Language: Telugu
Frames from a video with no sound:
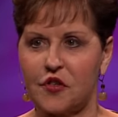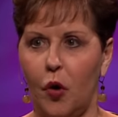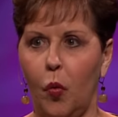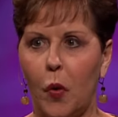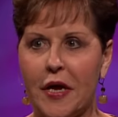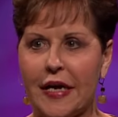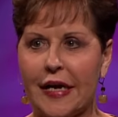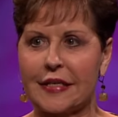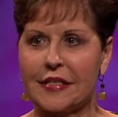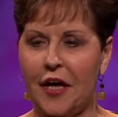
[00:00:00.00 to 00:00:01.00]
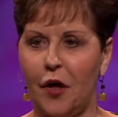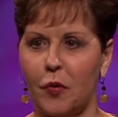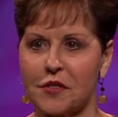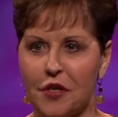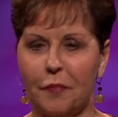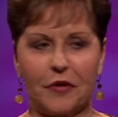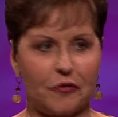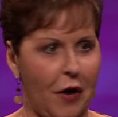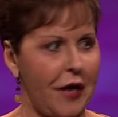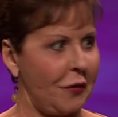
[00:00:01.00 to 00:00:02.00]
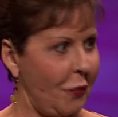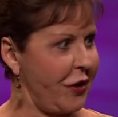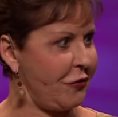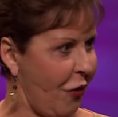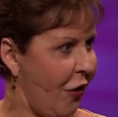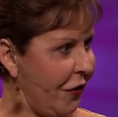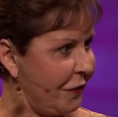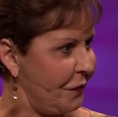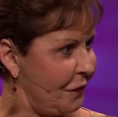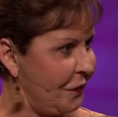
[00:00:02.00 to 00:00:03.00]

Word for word: ఎప్పుడు ఏది రైటో ఏది తప్పో చెప్పగలగడానికే